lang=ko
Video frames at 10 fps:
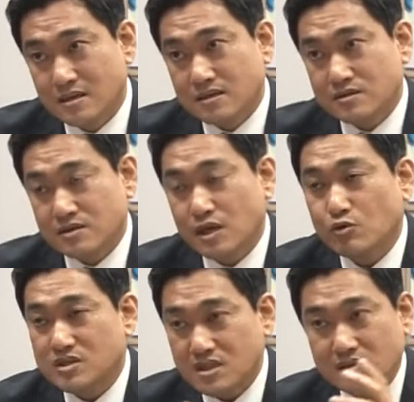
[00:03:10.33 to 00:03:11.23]
그래서
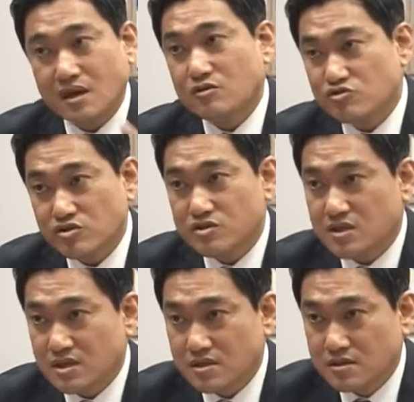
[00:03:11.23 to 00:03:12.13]
새로운 신당을
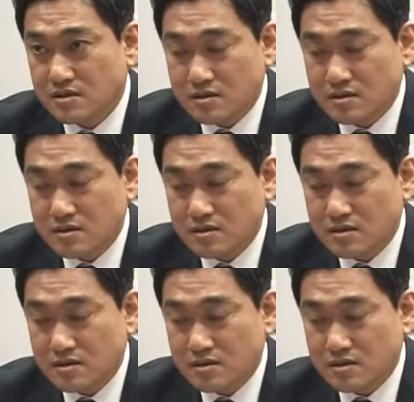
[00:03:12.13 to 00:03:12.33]
출연시키는